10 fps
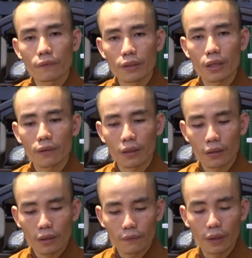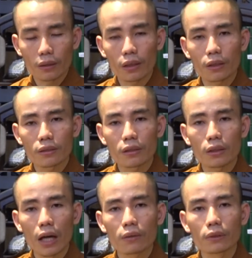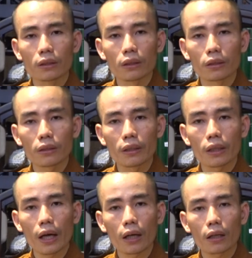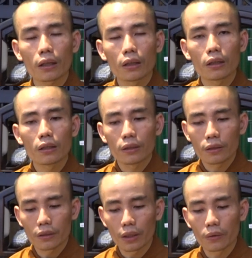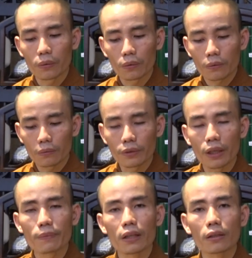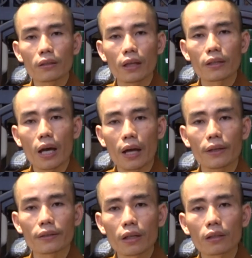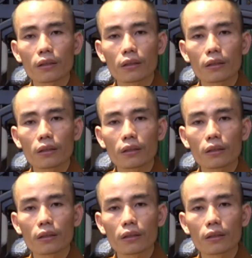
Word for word: Vì sao vậy? Vì cái thân là sinh lão bệnh tử, dễ ăn, dễ ngủ, cũng dễ bệnh, dễ già, dễ chết.